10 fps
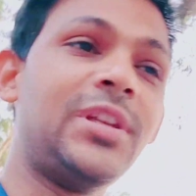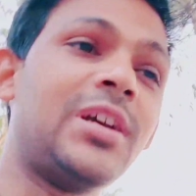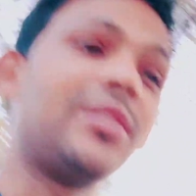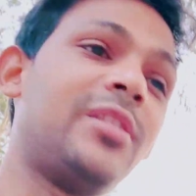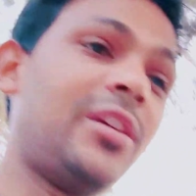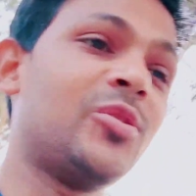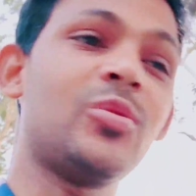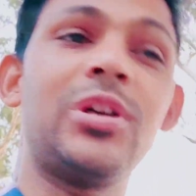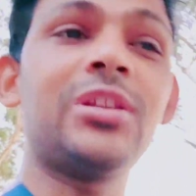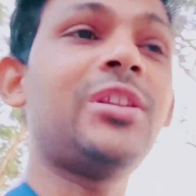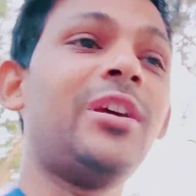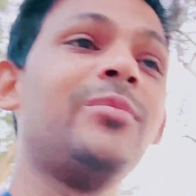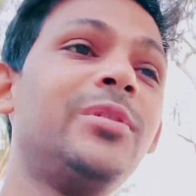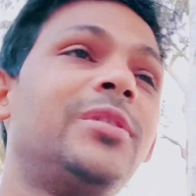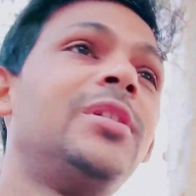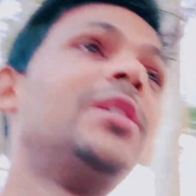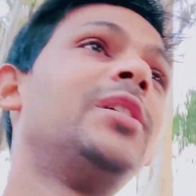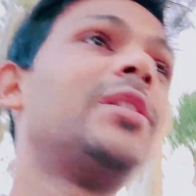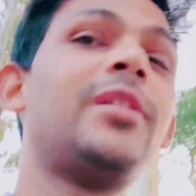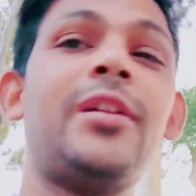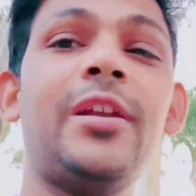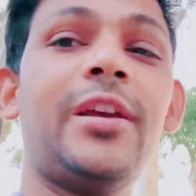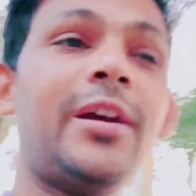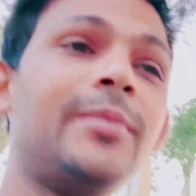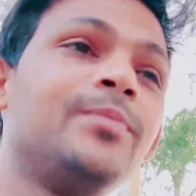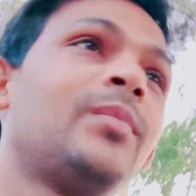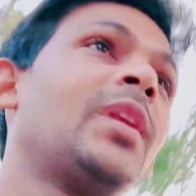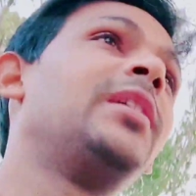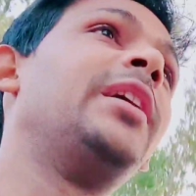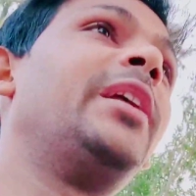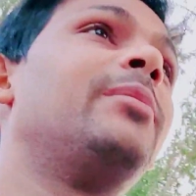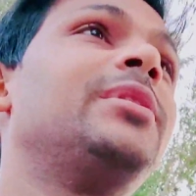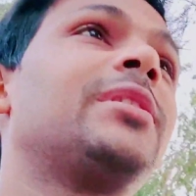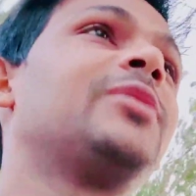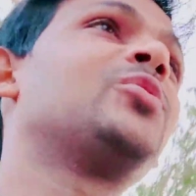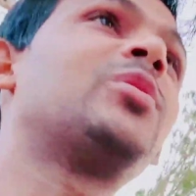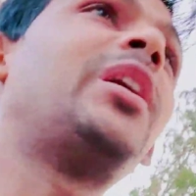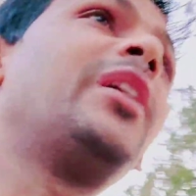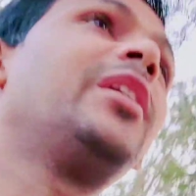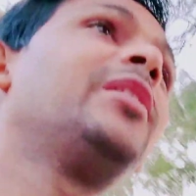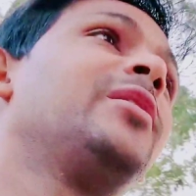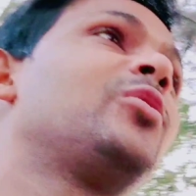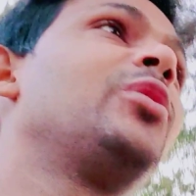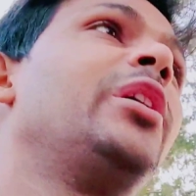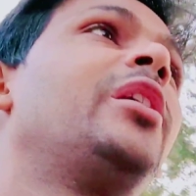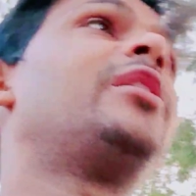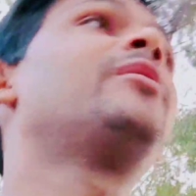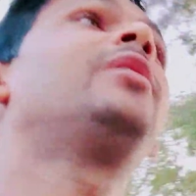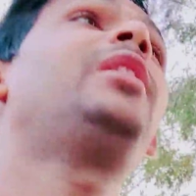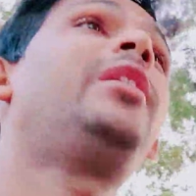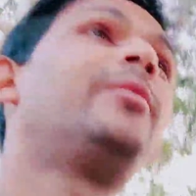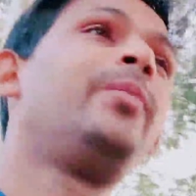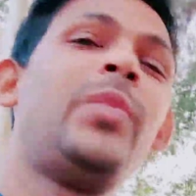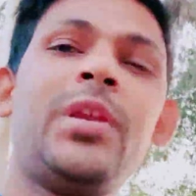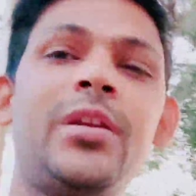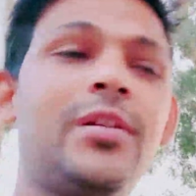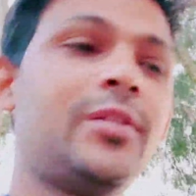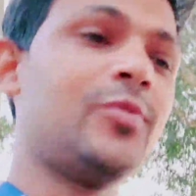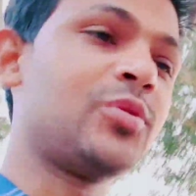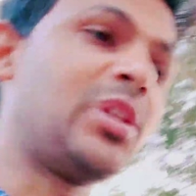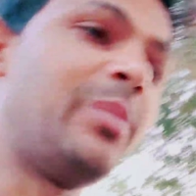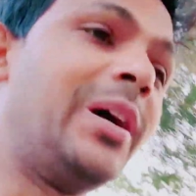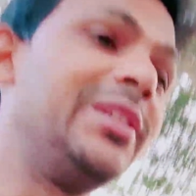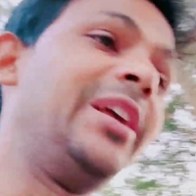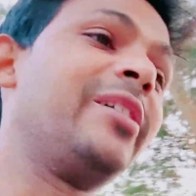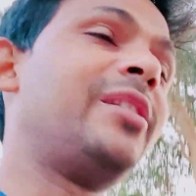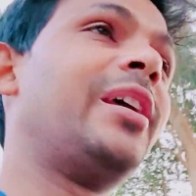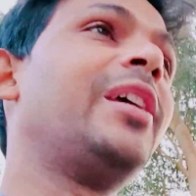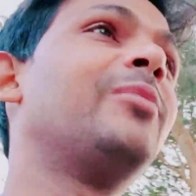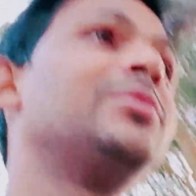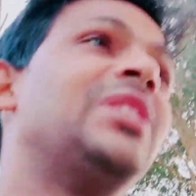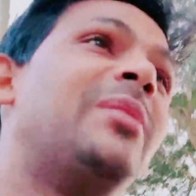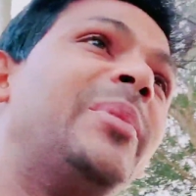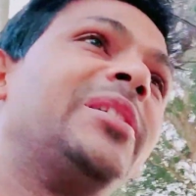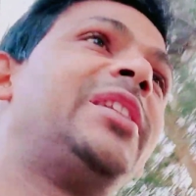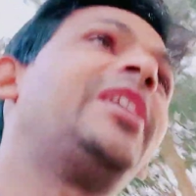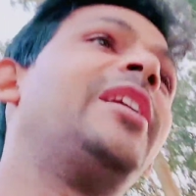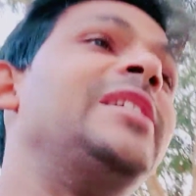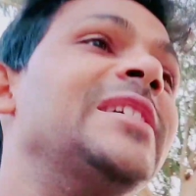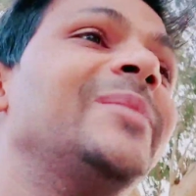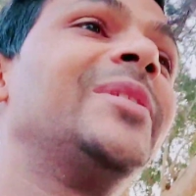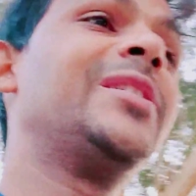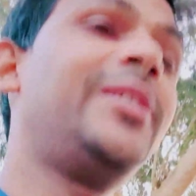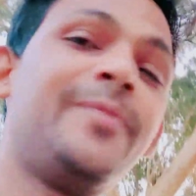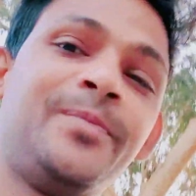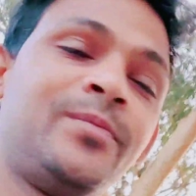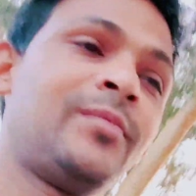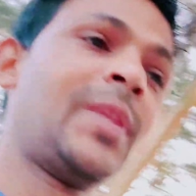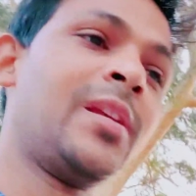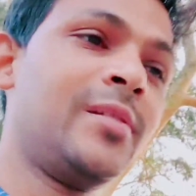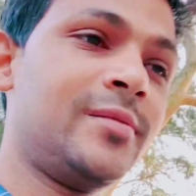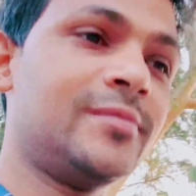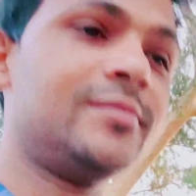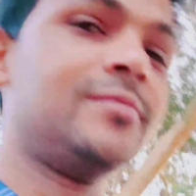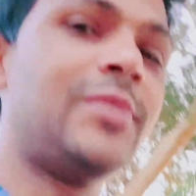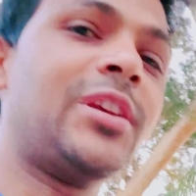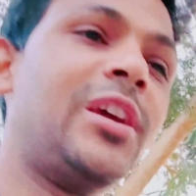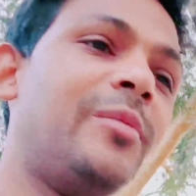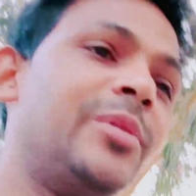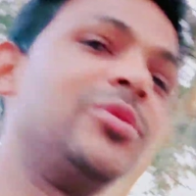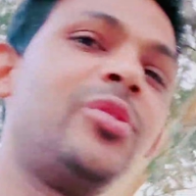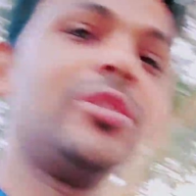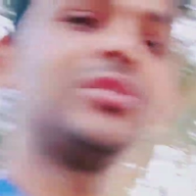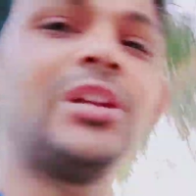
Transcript: क्या कहते हैं इसको खाते हैं अब डेरे तक जाके ठीक है डेरे पे जाके इसको खाएंगे कोई डेरा आने वाला है उसके बाद देखते हैं कि हम जा पाते हैं कि नहीं जा पाते बाकी आप इंजॉय